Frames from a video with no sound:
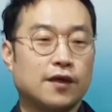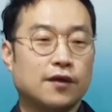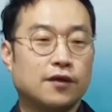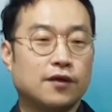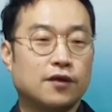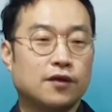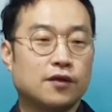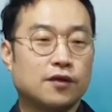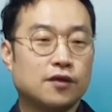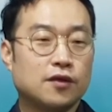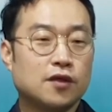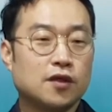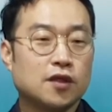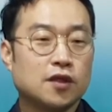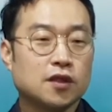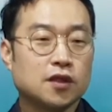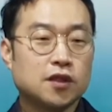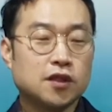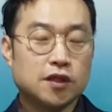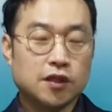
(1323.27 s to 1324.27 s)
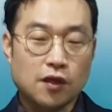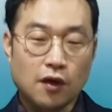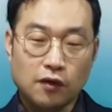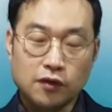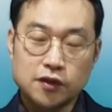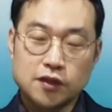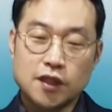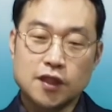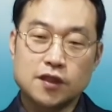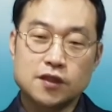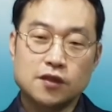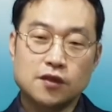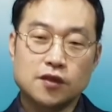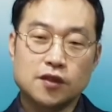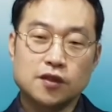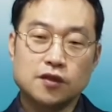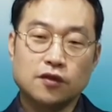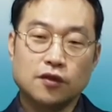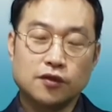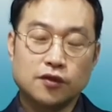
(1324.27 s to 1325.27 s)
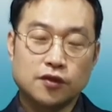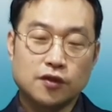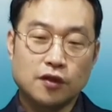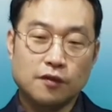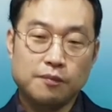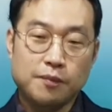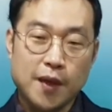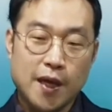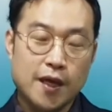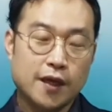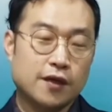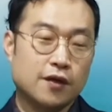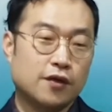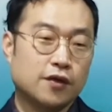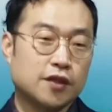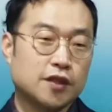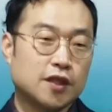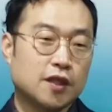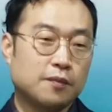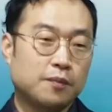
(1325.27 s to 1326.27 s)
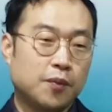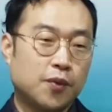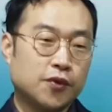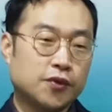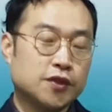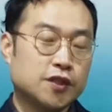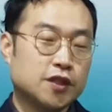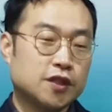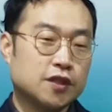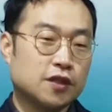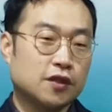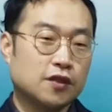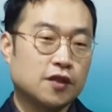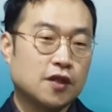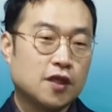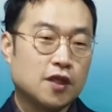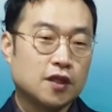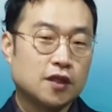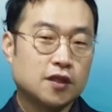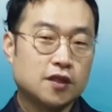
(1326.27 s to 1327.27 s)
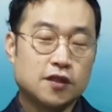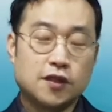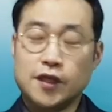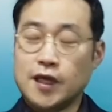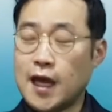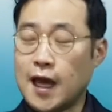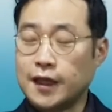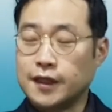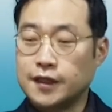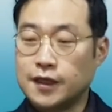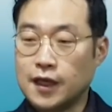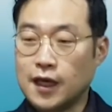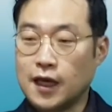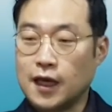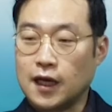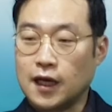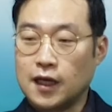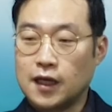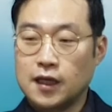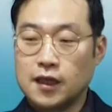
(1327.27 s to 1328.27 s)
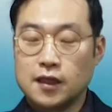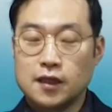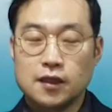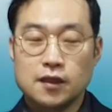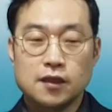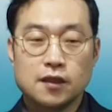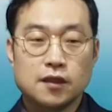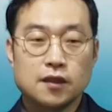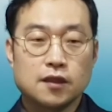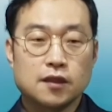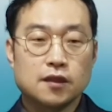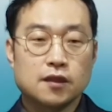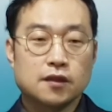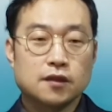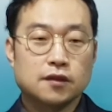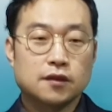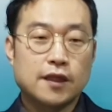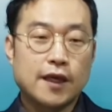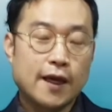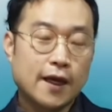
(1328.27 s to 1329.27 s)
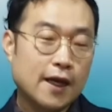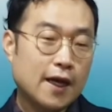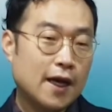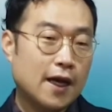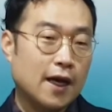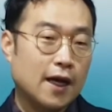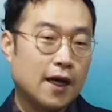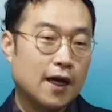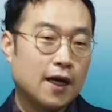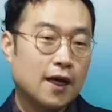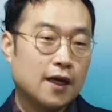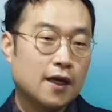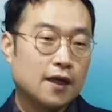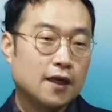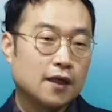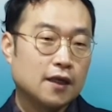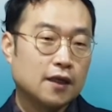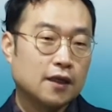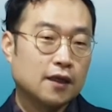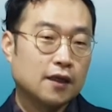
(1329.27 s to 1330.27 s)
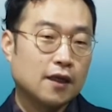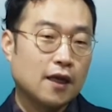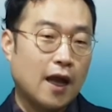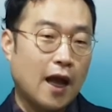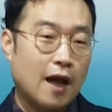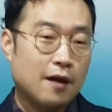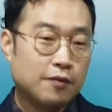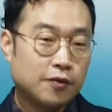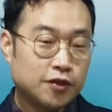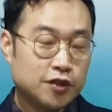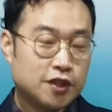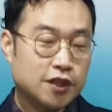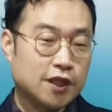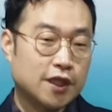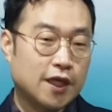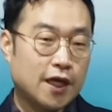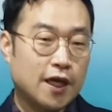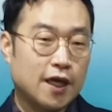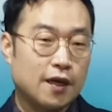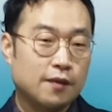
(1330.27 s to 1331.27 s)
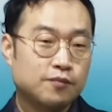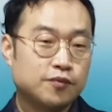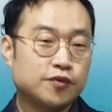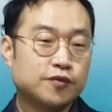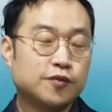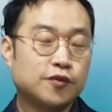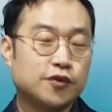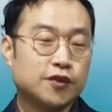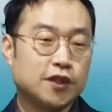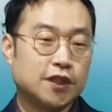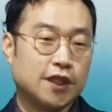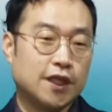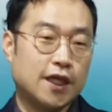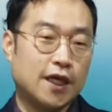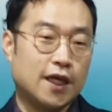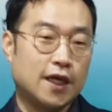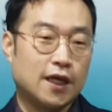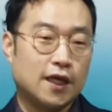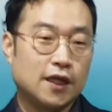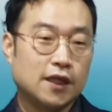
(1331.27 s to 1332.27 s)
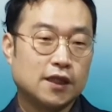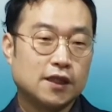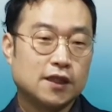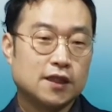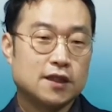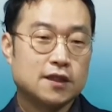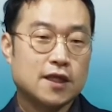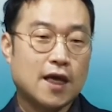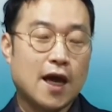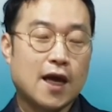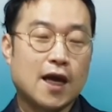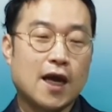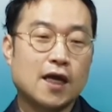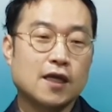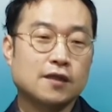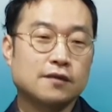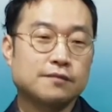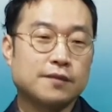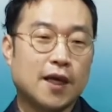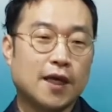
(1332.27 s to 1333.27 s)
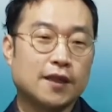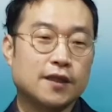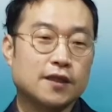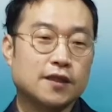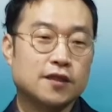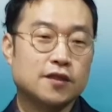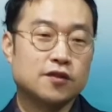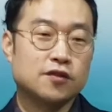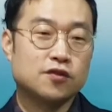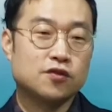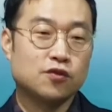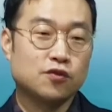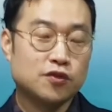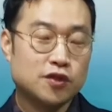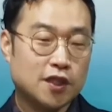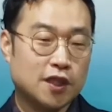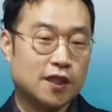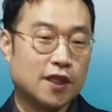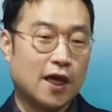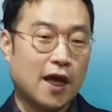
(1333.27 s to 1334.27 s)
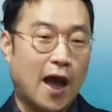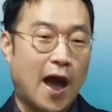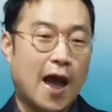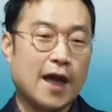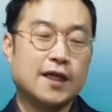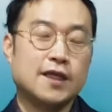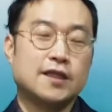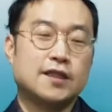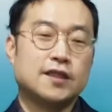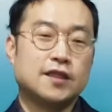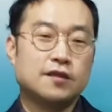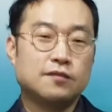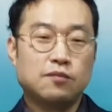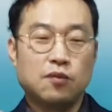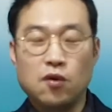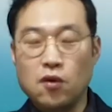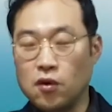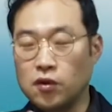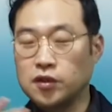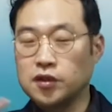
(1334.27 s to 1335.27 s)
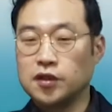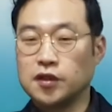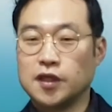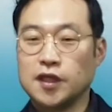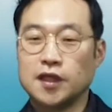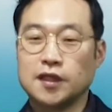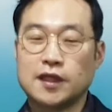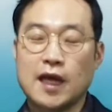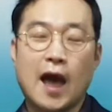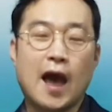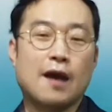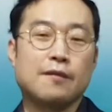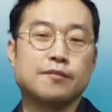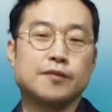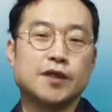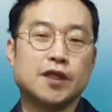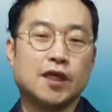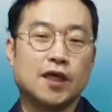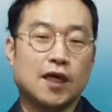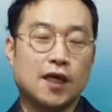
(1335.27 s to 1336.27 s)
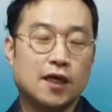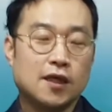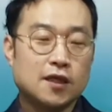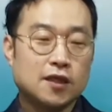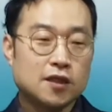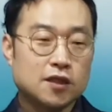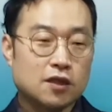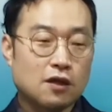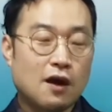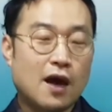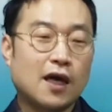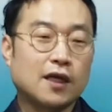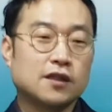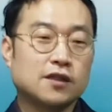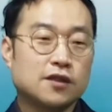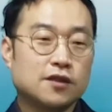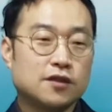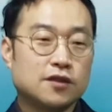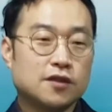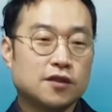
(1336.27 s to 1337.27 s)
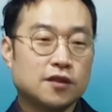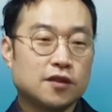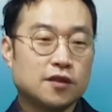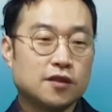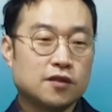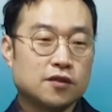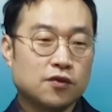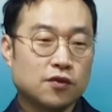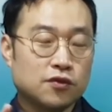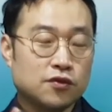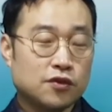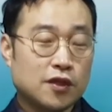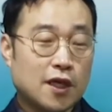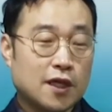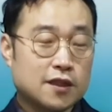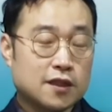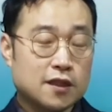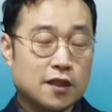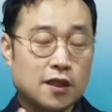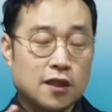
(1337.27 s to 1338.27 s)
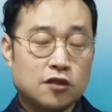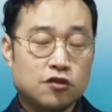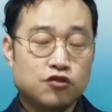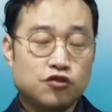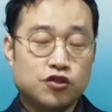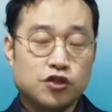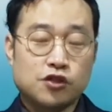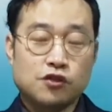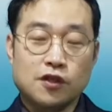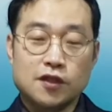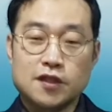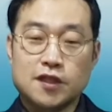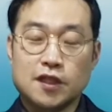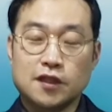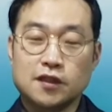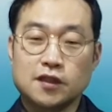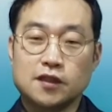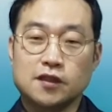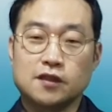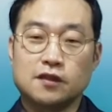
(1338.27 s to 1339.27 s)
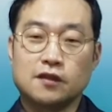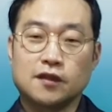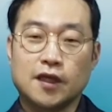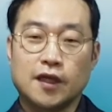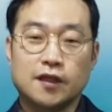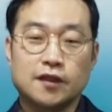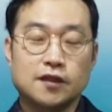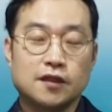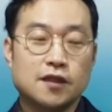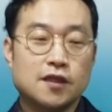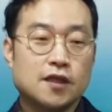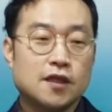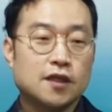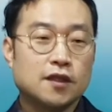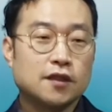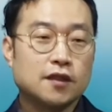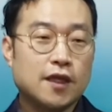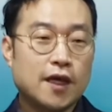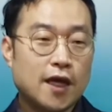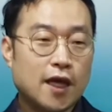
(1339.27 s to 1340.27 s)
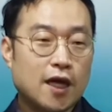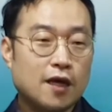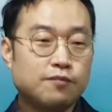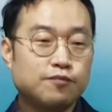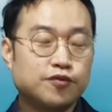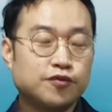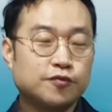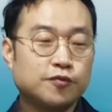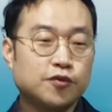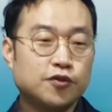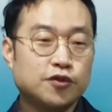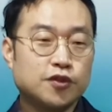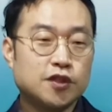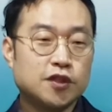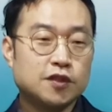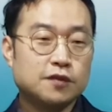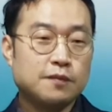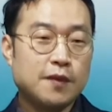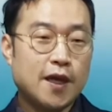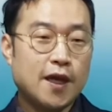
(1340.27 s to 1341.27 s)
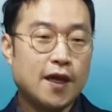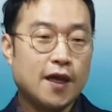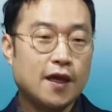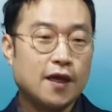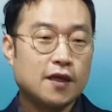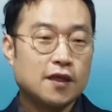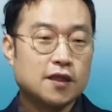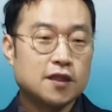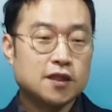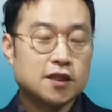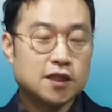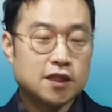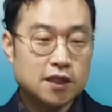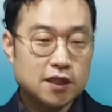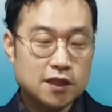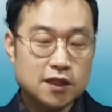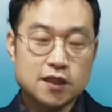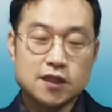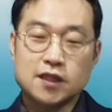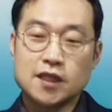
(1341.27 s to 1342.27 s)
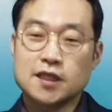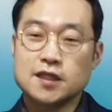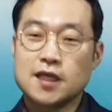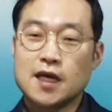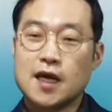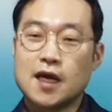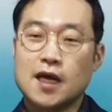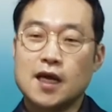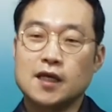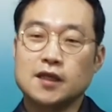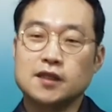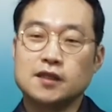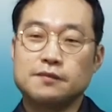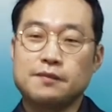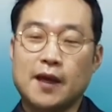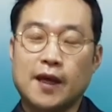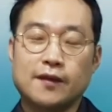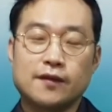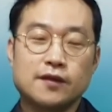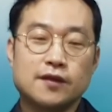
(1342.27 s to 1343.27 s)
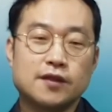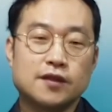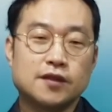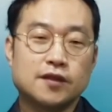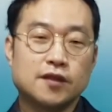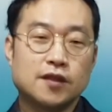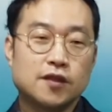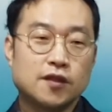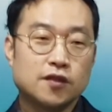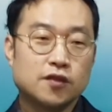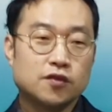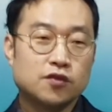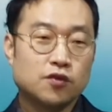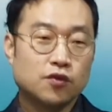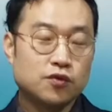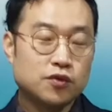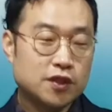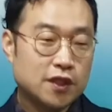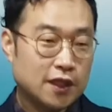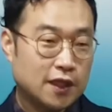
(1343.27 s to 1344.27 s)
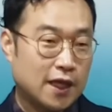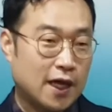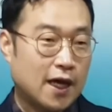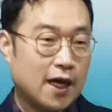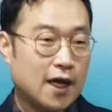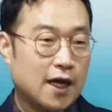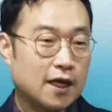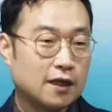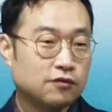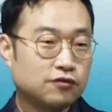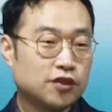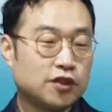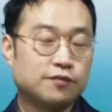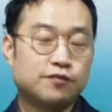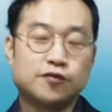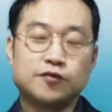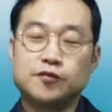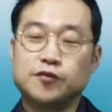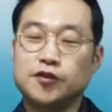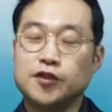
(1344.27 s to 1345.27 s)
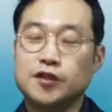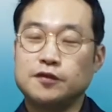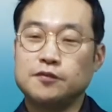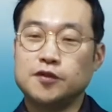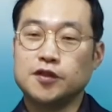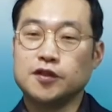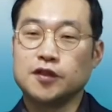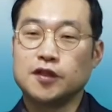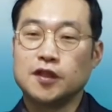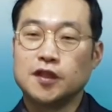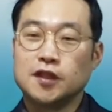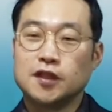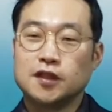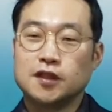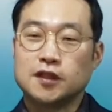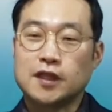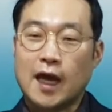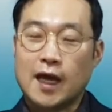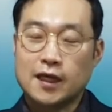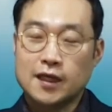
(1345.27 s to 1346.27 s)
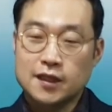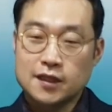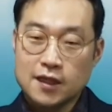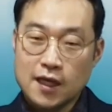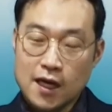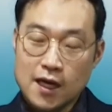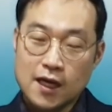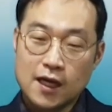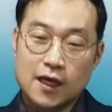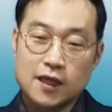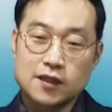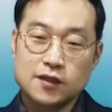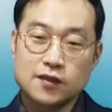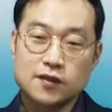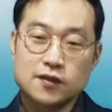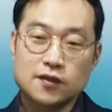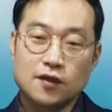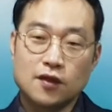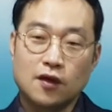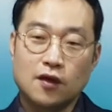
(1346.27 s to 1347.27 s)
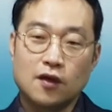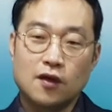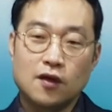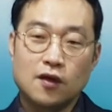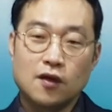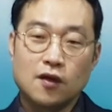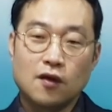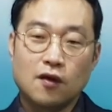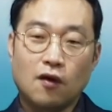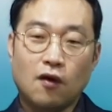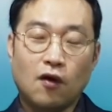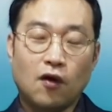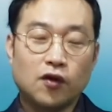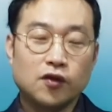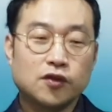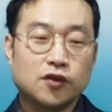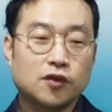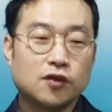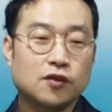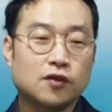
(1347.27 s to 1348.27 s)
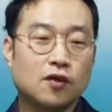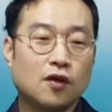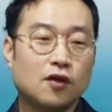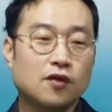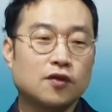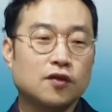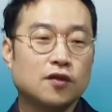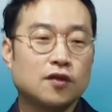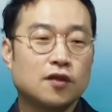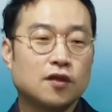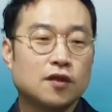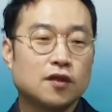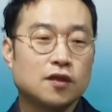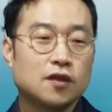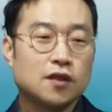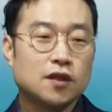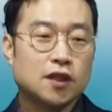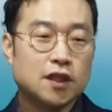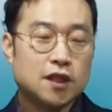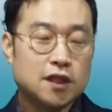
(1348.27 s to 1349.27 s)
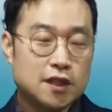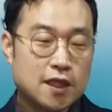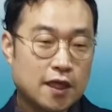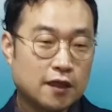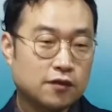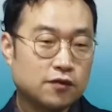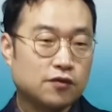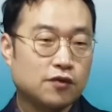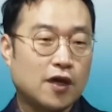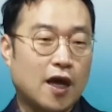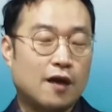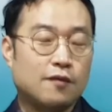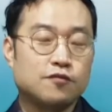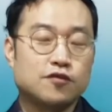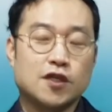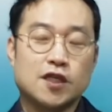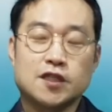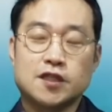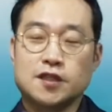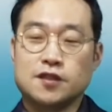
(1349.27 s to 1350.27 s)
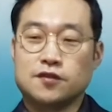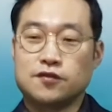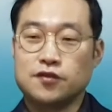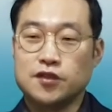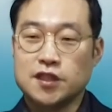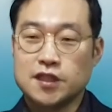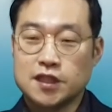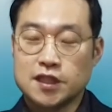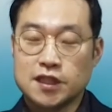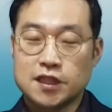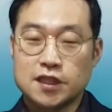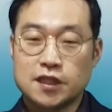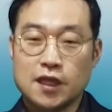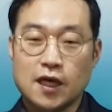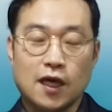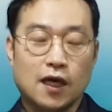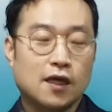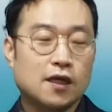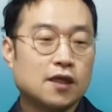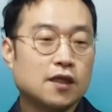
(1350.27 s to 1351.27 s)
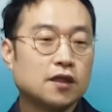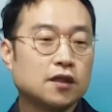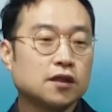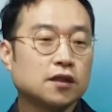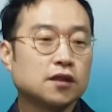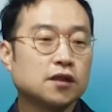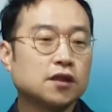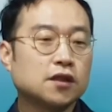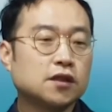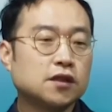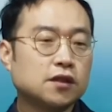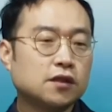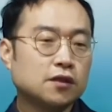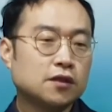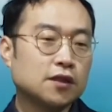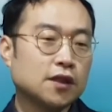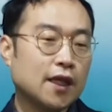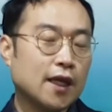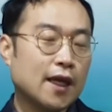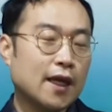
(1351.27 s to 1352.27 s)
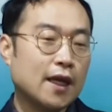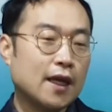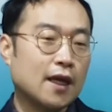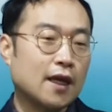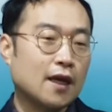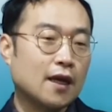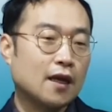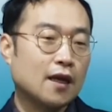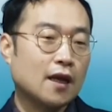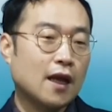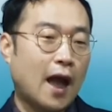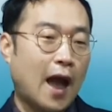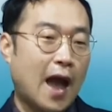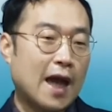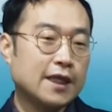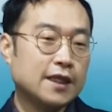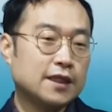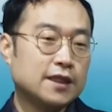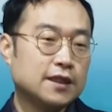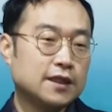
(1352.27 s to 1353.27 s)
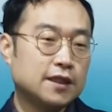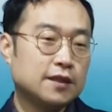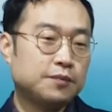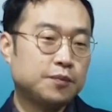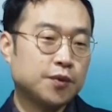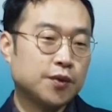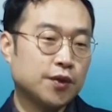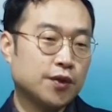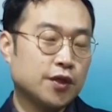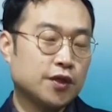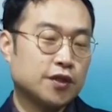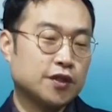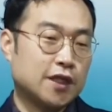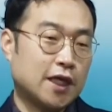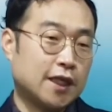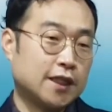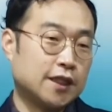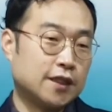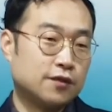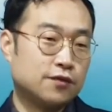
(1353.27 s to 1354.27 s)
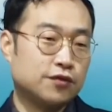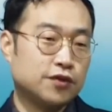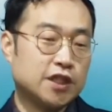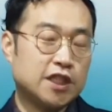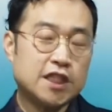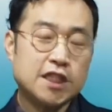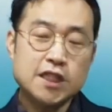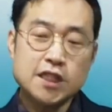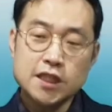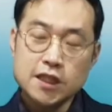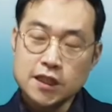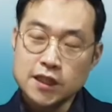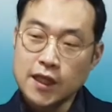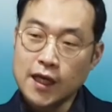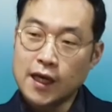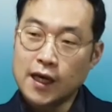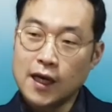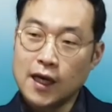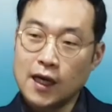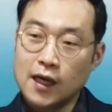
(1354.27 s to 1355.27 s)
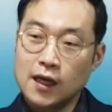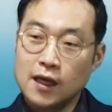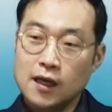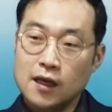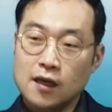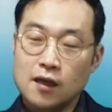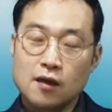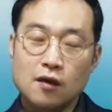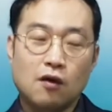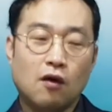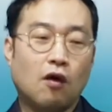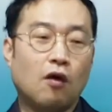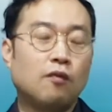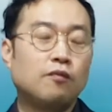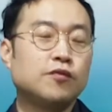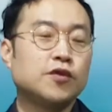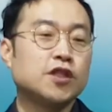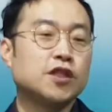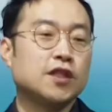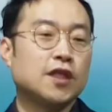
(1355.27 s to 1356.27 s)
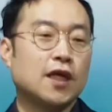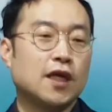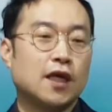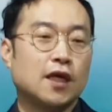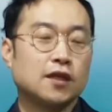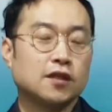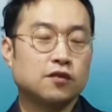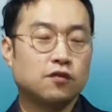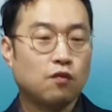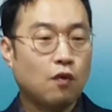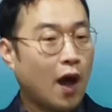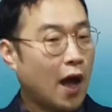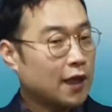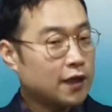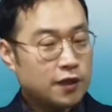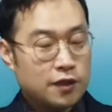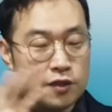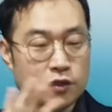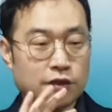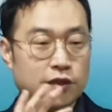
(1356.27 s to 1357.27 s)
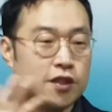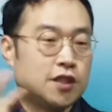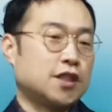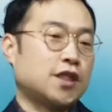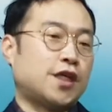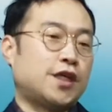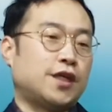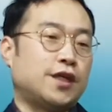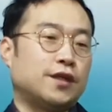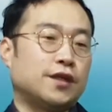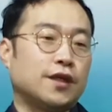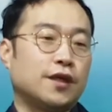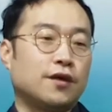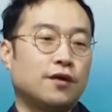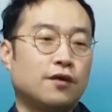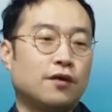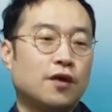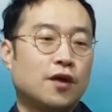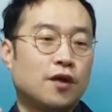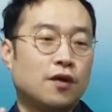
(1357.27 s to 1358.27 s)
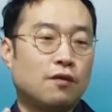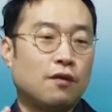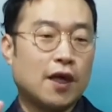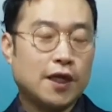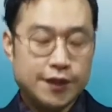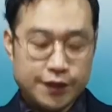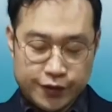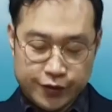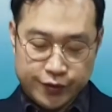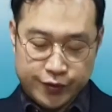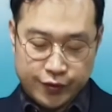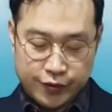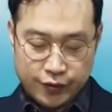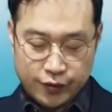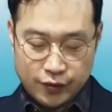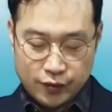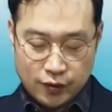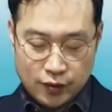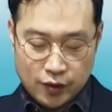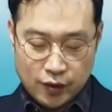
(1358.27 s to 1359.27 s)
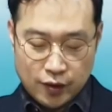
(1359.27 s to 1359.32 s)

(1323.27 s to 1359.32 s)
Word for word: 않아요. 그 경제적인 어떤 배경이나 포지션 그런 게 아니라 내가 아버지께 부모님께 사랑받는 존재다. 아이들이 뭐 그렇게 다 압니까? 저학년들, 초등학, 유치원생들 그런 아이들. 내가 부모님의 진짜 사랑을 받는 존재다. 우리 부모님은 나를 사랑하셔서 어떤 희생도 감수하실 수 있으시다. 그런 게 아이들이 표현은 안 해도 있는 애랑 없는 애랑은 완전히 차이가 나요. 완전히요.